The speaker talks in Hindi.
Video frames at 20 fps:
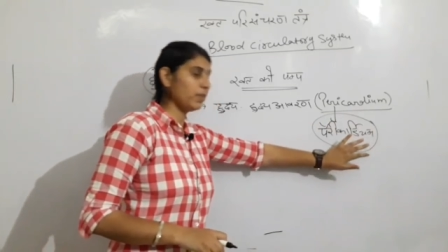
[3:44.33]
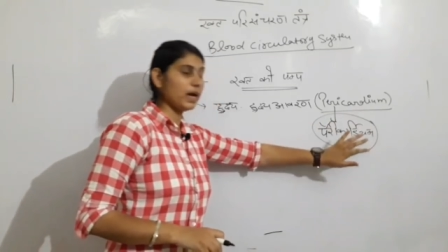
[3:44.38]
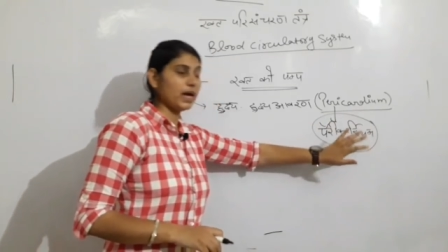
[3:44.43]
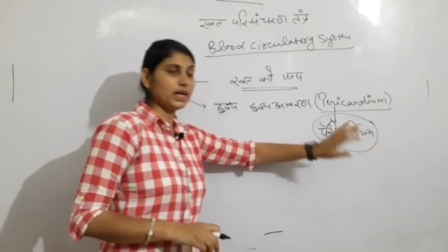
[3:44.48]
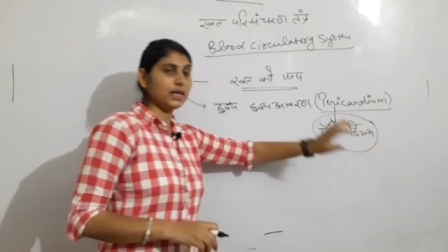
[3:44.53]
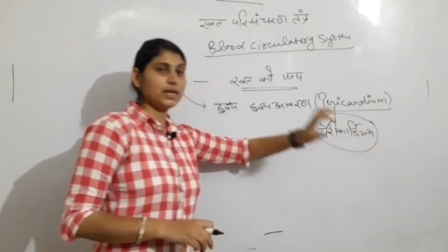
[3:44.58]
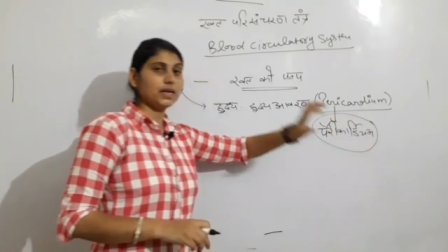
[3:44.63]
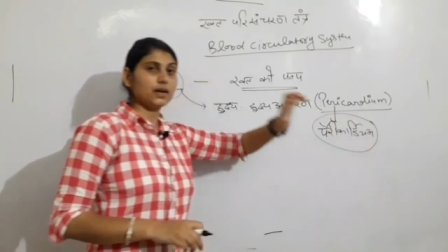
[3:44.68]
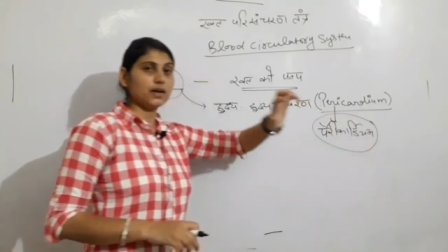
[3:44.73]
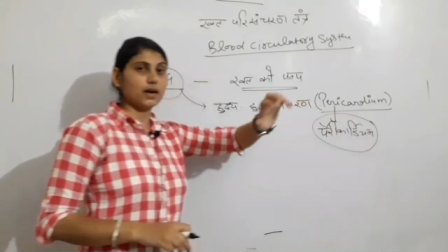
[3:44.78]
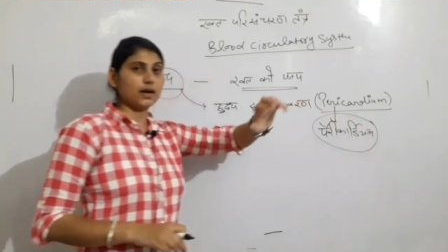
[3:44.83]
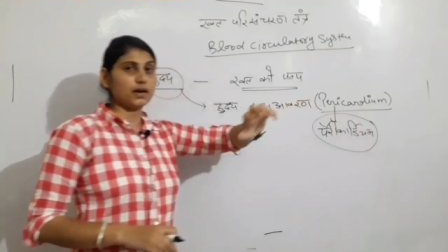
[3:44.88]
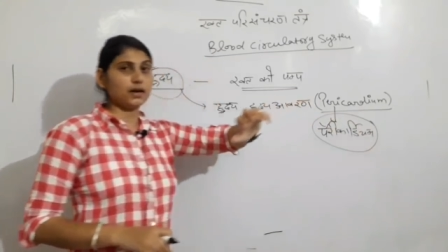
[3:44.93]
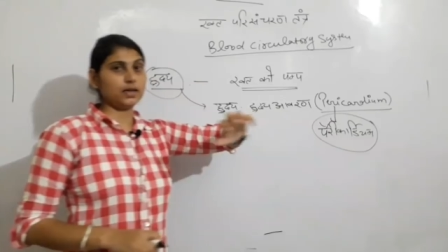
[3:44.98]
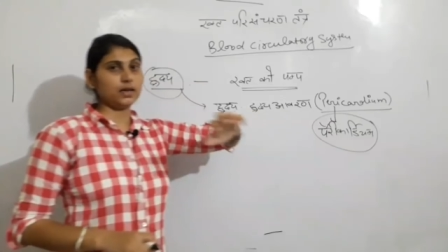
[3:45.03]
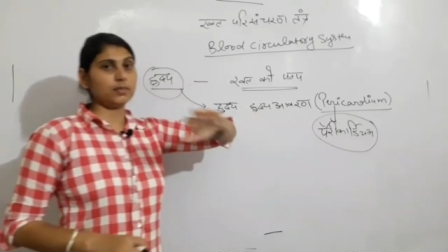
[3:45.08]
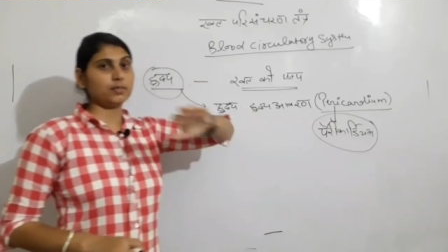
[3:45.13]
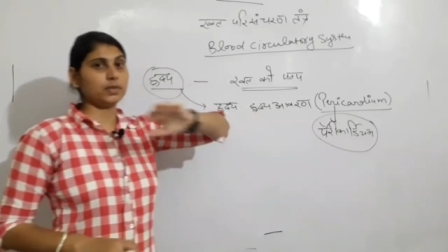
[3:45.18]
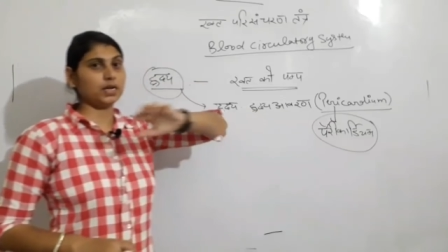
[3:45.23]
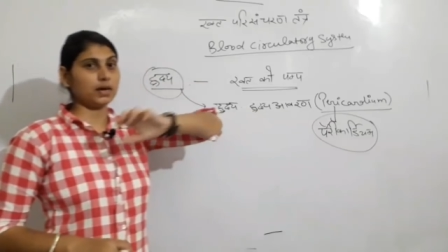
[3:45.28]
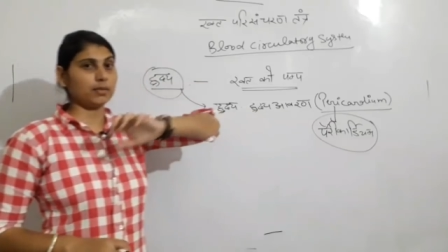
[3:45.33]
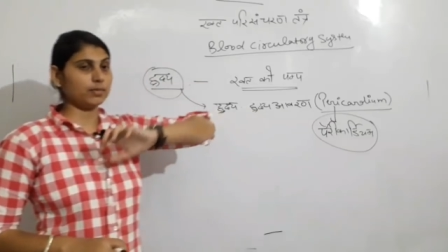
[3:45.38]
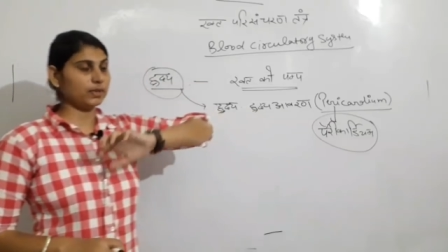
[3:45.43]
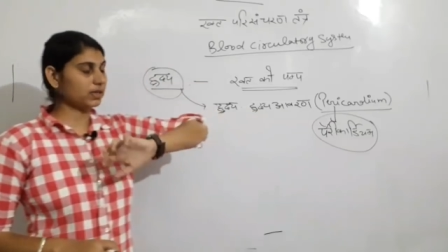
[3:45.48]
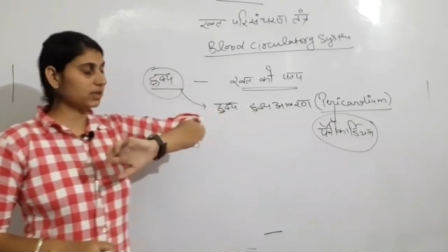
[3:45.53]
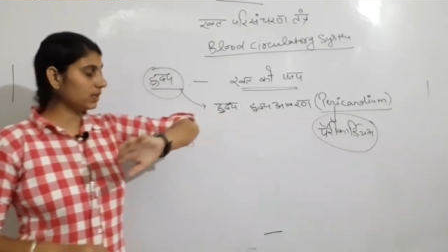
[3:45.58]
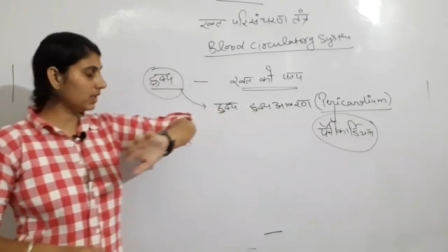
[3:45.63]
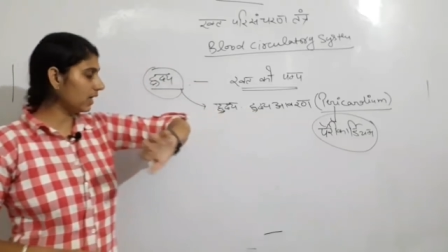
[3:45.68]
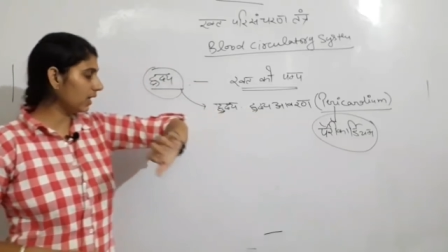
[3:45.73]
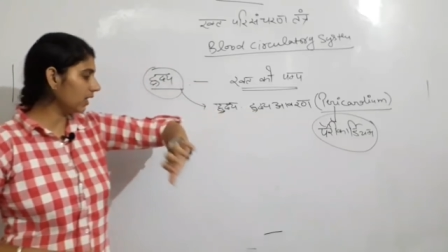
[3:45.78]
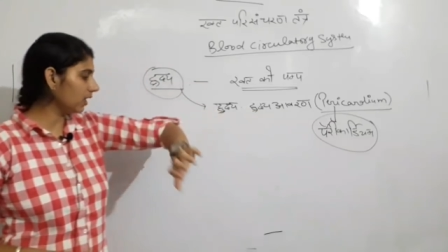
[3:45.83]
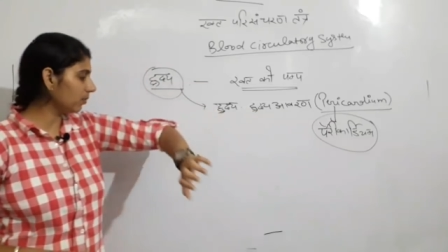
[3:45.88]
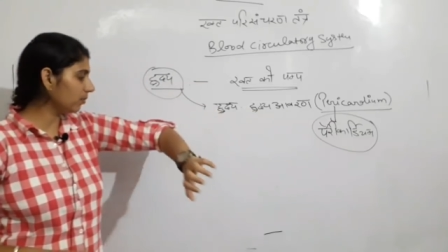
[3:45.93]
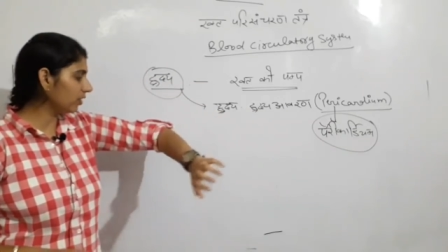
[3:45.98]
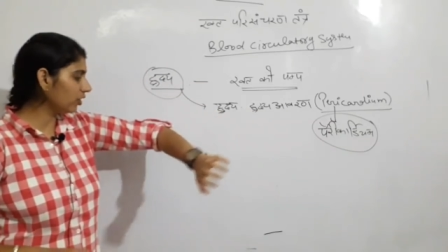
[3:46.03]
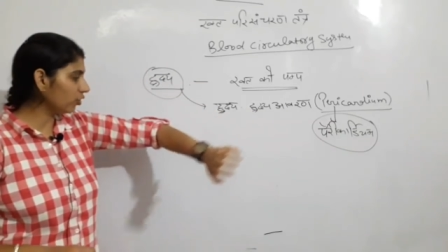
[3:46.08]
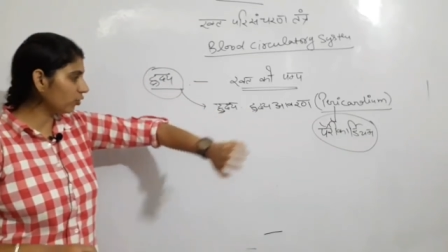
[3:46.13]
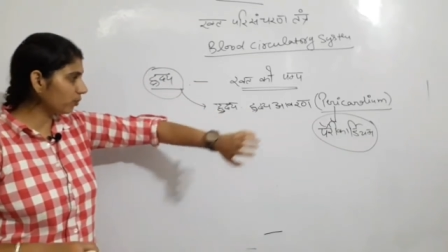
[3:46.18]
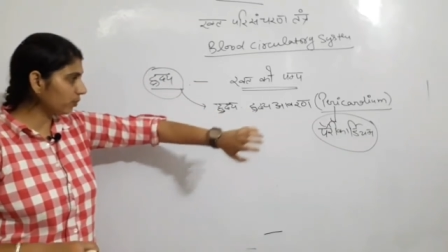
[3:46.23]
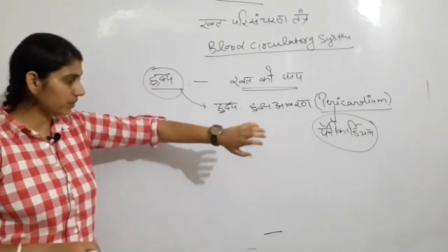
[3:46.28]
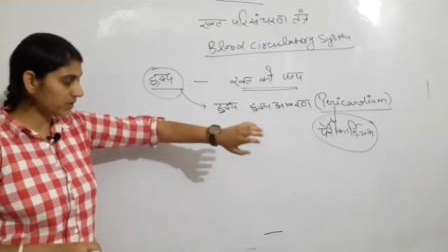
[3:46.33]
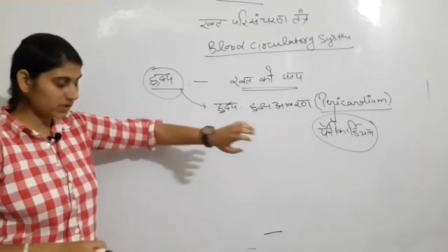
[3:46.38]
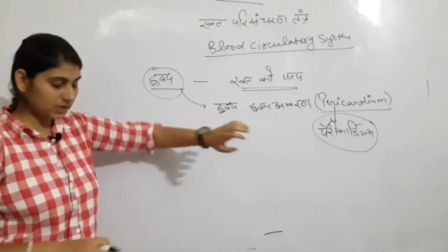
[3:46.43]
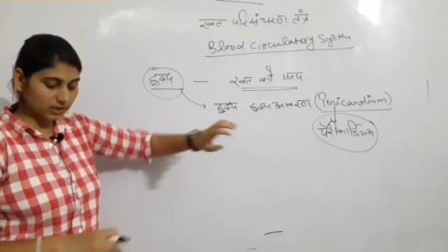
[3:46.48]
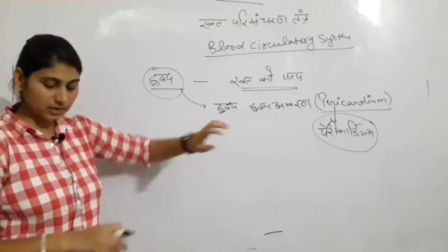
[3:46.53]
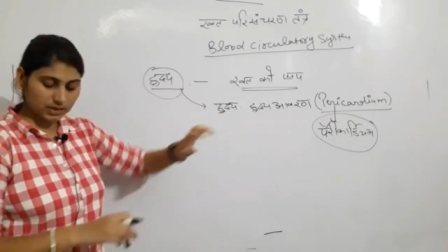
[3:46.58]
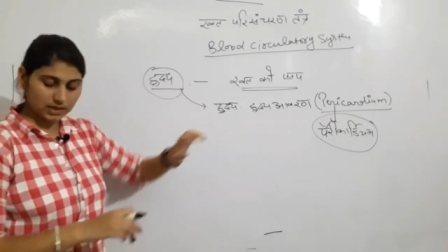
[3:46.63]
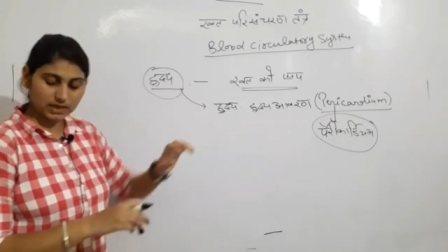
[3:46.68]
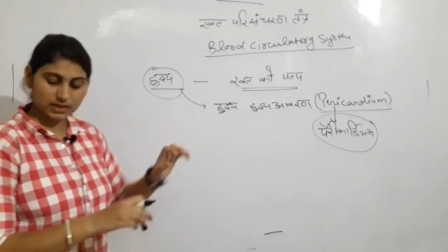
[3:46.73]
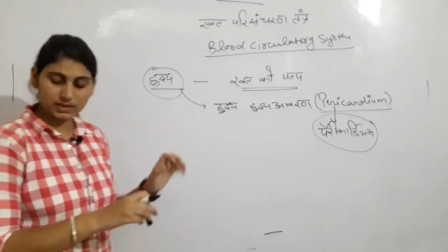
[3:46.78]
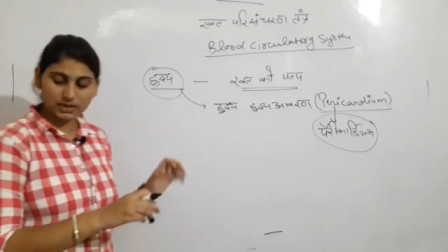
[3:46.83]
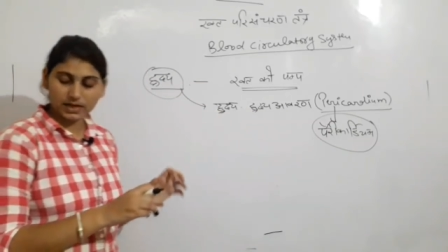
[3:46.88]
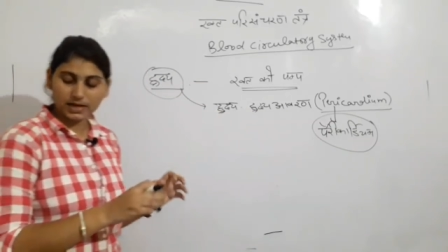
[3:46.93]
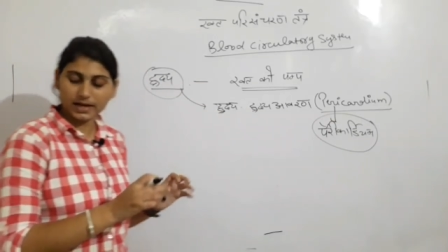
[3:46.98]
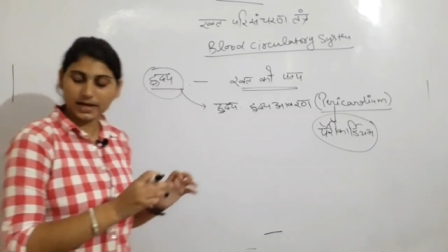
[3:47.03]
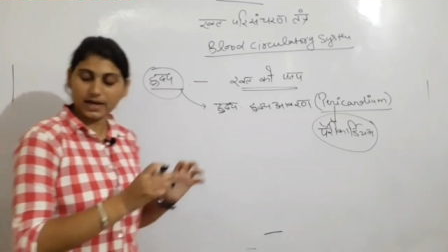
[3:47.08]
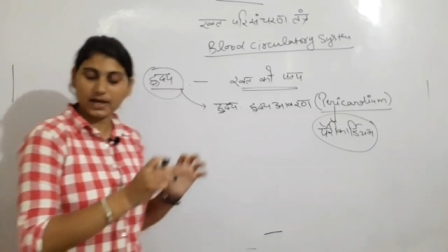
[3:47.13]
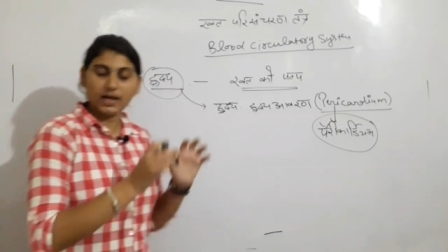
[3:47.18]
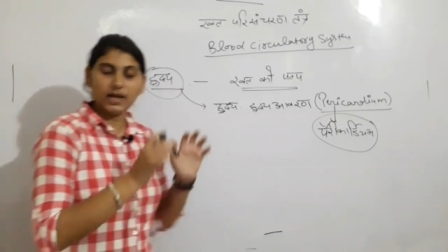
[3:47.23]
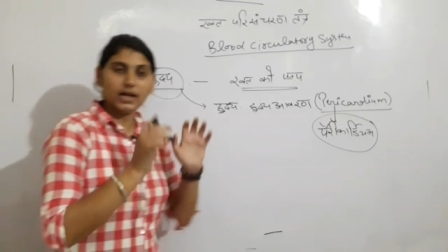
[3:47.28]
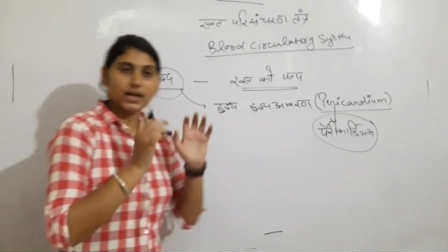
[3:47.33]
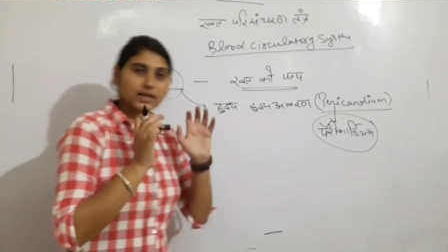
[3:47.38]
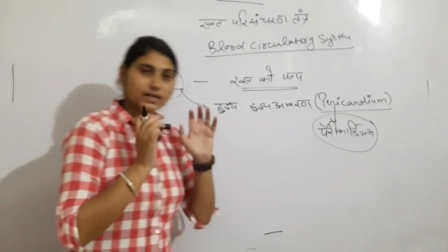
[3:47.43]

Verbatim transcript: पेरिकार्डियम नामक थैली में उपस्थित रहता है